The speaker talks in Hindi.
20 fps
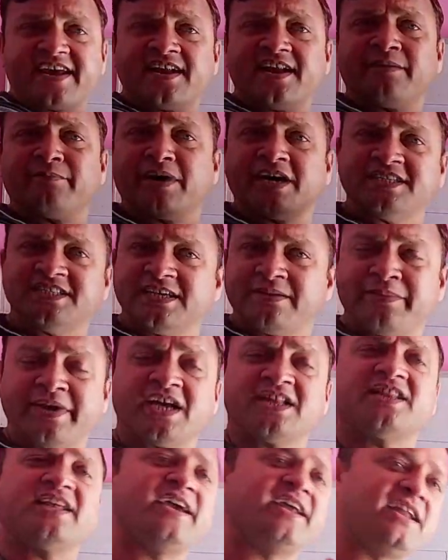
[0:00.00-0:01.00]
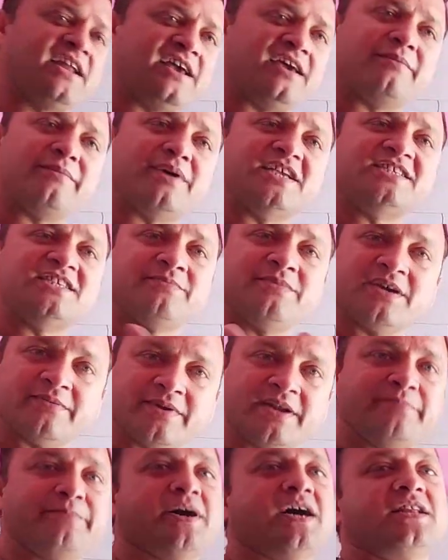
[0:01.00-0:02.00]
एक न भाज्य में आता है न अभाज्य में
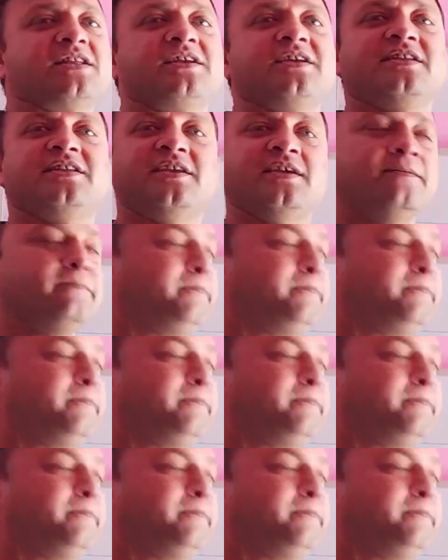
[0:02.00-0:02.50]
हमने बात की